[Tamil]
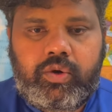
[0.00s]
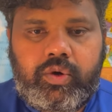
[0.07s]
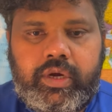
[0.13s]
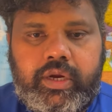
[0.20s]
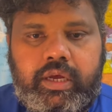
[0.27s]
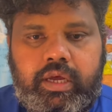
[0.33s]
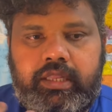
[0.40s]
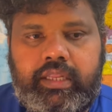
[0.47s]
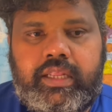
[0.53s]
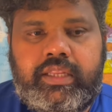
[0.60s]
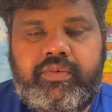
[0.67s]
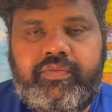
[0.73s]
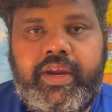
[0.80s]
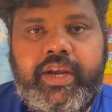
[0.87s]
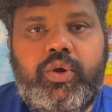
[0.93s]
ஒரு அந்த
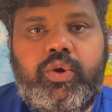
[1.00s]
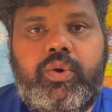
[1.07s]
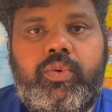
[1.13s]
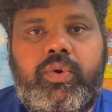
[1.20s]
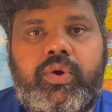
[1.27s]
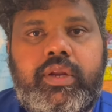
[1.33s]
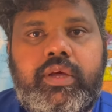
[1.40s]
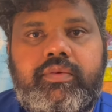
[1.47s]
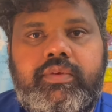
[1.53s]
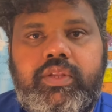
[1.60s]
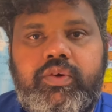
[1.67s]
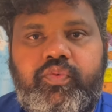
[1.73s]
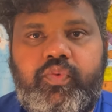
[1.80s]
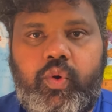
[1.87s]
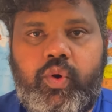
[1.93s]
அந்த வீட்டோட ஓனர்
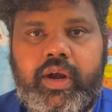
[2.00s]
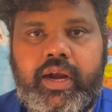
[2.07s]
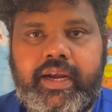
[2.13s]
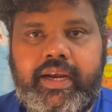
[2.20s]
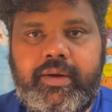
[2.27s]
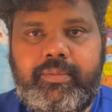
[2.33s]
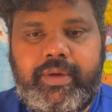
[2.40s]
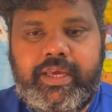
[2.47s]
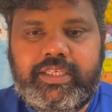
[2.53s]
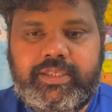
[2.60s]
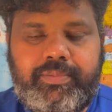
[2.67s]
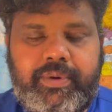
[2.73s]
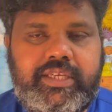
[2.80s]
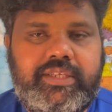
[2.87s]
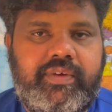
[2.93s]
வந்து ஃபோர் ஹண்ட்ரட்
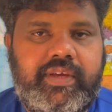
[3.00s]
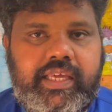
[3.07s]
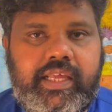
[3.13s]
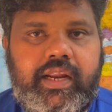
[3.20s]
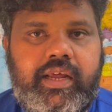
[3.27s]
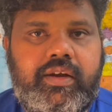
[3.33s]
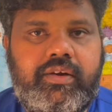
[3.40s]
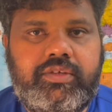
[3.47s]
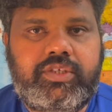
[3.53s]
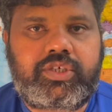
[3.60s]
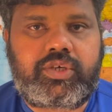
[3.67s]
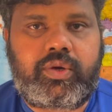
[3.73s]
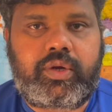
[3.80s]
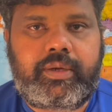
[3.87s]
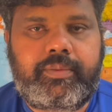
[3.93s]
பேஸ் ப்ரைஸ் வைக்கிறாருன்னு
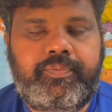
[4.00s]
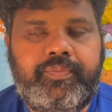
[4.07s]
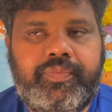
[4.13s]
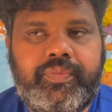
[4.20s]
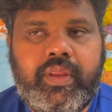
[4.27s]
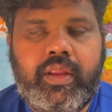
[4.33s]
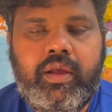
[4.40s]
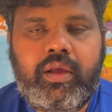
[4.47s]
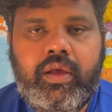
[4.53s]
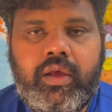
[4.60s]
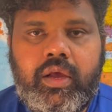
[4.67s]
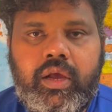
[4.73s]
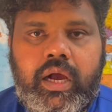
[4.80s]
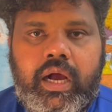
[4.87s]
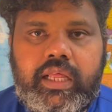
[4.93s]
வச்சுக்கோங்க
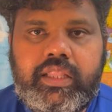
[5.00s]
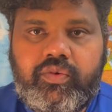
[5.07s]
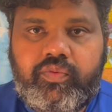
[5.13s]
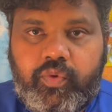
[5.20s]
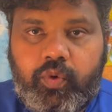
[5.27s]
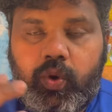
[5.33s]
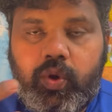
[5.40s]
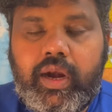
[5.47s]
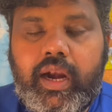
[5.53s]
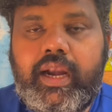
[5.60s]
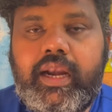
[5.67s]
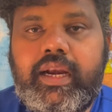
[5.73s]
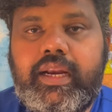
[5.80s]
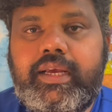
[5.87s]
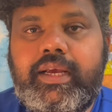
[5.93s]
அந்த ஃபோர்
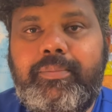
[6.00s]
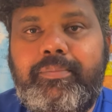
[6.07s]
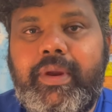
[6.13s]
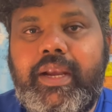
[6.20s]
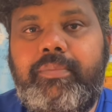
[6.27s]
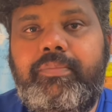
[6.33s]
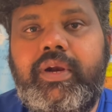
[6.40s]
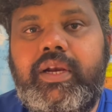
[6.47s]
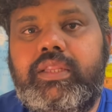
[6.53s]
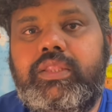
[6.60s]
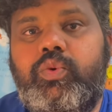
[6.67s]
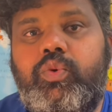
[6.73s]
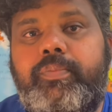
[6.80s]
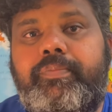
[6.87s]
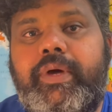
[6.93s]
ஹண்ட்ரடுக்கு பிட்
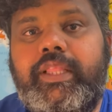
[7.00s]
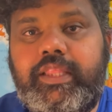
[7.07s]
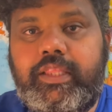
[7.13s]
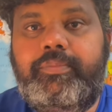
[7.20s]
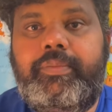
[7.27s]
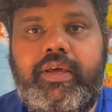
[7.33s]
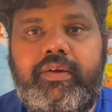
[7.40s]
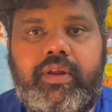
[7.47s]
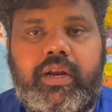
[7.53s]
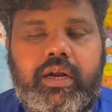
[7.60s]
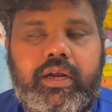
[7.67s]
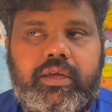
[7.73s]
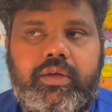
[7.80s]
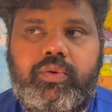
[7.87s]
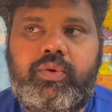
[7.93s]
பண்ணுறதுக்கு ஒரு பத்து பேர்
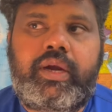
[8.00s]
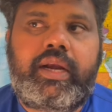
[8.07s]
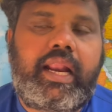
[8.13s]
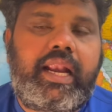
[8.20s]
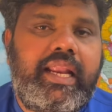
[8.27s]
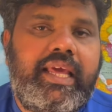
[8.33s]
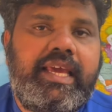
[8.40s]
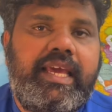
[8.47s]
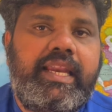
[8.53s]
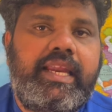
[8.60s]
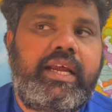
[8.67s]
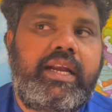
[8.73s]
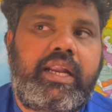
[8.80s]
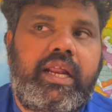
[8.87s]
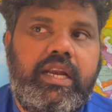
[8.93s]
வராங்க ஒரு நல்ல
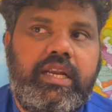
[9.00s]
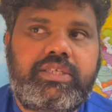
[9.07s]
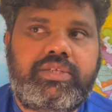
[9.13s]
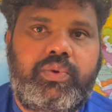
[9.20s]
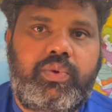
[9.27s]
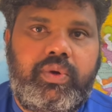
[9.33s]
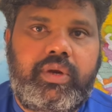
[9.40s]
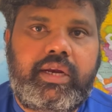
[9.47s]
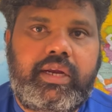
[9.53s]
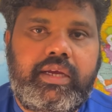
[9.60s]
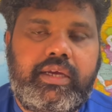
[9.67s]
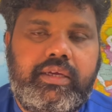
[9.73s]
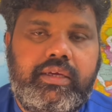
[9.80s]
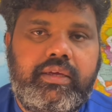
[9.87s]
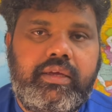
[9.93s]
ஏரியா நல்ல ஸ்கூல்
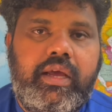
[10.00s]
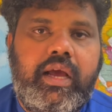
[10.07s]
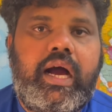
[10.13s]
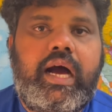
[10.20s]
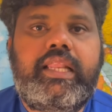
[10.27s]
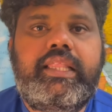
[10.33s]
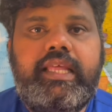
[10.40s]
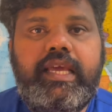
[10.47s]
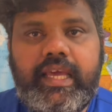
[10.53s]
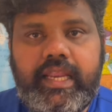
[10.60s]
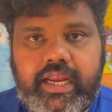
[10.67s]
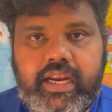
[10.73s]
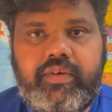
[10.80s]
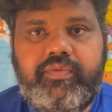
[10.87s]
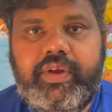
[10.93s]
இருக்குது அந்த
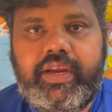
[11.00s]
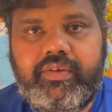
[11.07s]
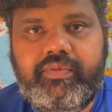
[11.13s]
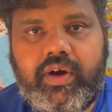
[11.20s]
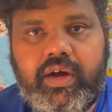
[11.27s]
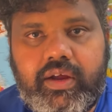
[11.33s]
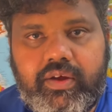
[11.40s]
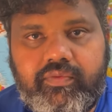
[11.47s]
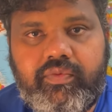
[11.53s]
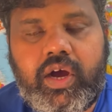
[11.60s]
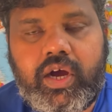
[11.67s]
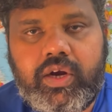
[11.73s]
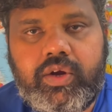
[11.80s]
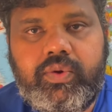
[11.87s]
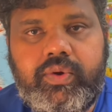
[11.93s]
ஏரியாவில் வீடு வா
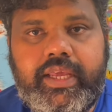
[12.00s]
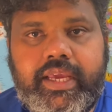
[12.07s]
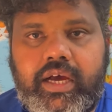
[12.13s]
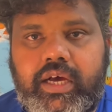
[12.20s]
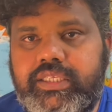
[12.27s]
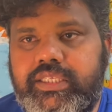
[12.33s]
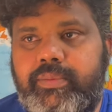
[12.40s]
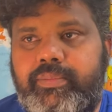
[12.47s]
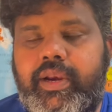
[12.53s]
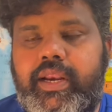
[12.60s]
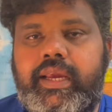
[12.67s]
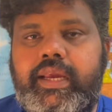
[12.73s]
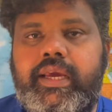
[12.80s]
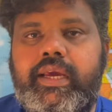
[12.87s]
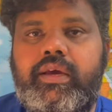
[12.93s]
வாங்கணும்னு நீங்கள்
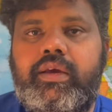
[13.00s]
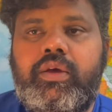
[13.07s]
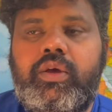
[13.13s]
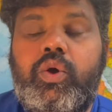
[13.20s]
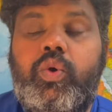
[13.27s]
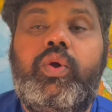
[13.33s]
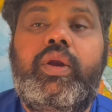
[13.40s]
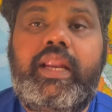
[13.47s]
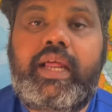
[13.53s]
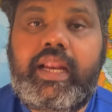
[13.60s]
ஆசைப்படுறீங்க ஒரு